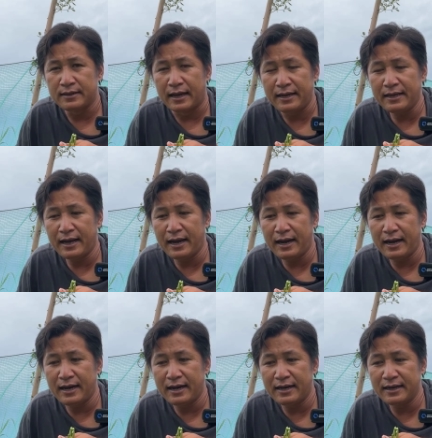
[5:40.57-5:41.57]
để
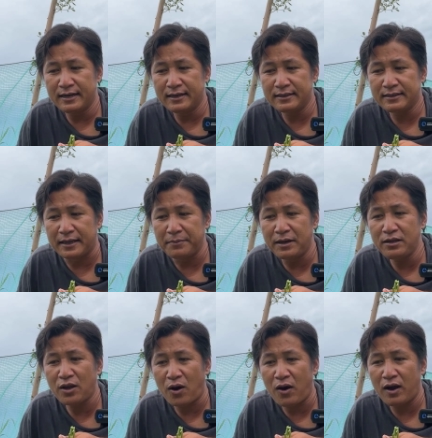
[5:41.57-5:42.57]
à, chị
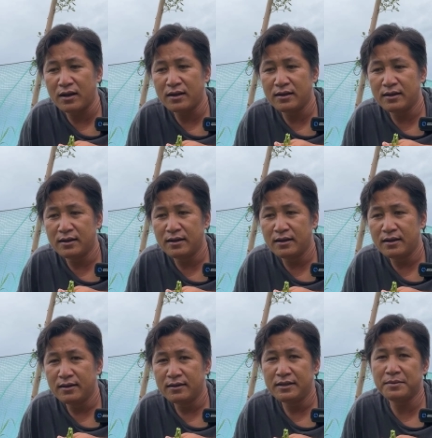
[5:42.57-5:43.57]
bứng cho
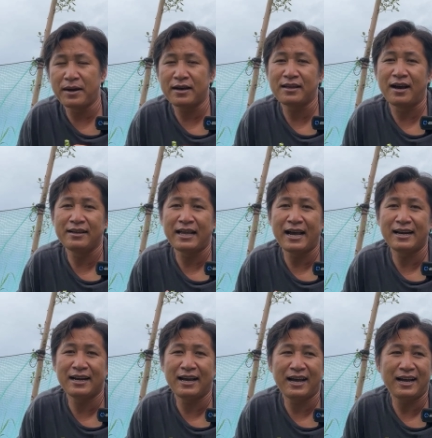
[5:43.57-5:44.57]
nhưng mà cái thời
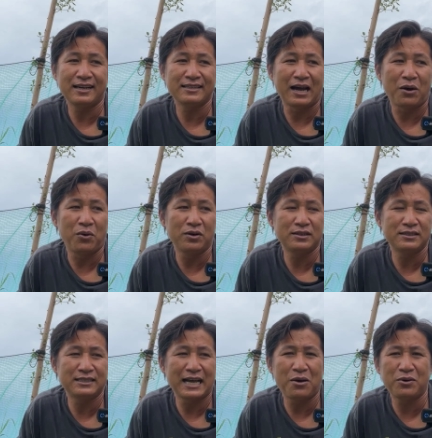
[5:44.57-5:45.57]
gian à, đầu
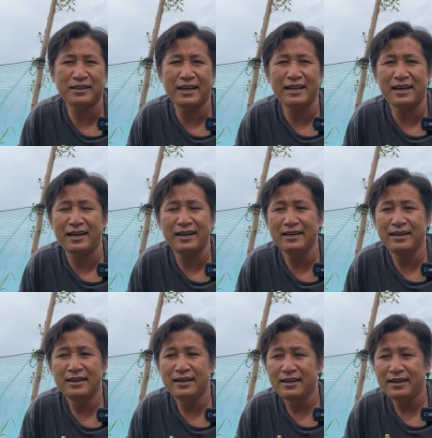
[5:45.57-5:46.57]
sau cái thấy à,
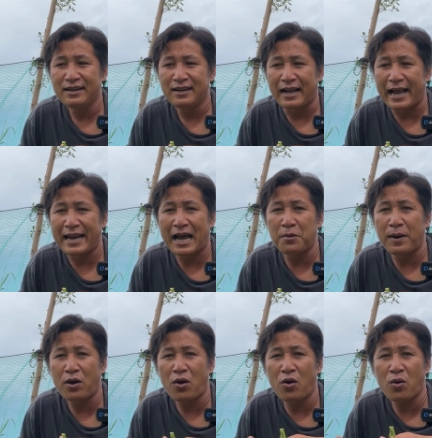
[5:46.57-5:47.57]
ngày nào
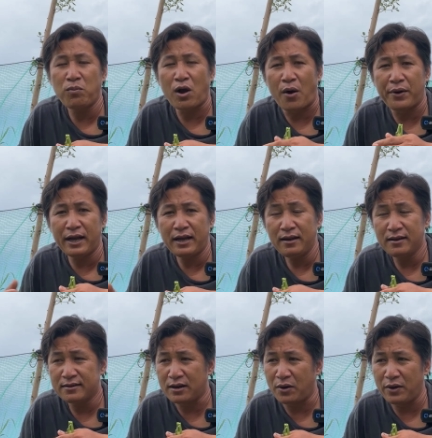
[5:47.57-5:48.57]
bà con cũng gọi á
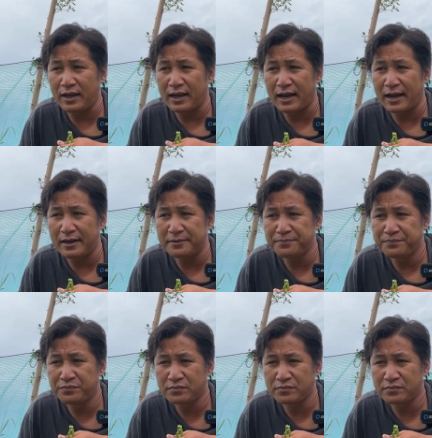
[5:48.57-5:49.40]
rồi à,